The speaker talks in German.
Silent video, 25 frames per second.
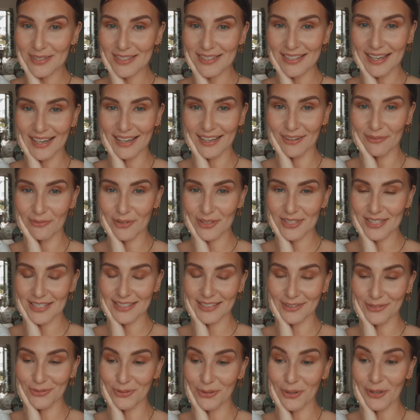Bis dahin wird sich
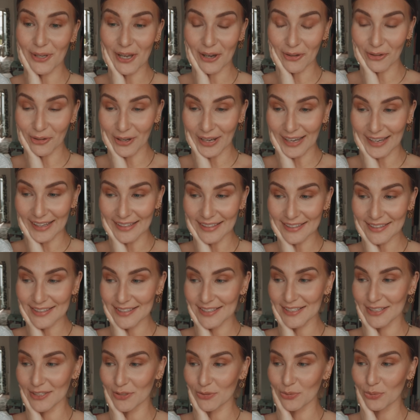natürlich auch noch einiges
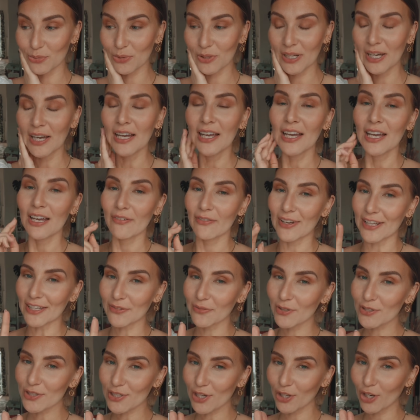hier tun. Vielleicht
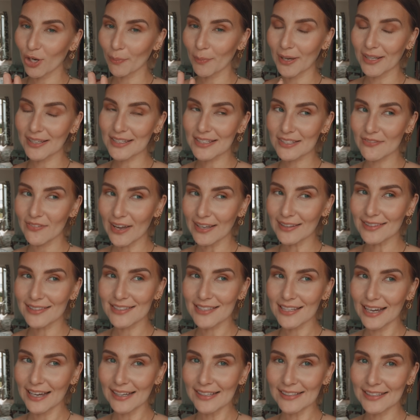wird es auch noch mal einen zweiten
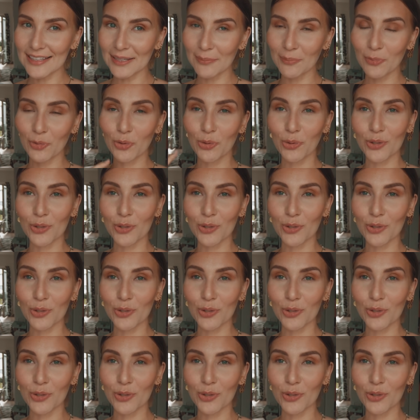Teil geben,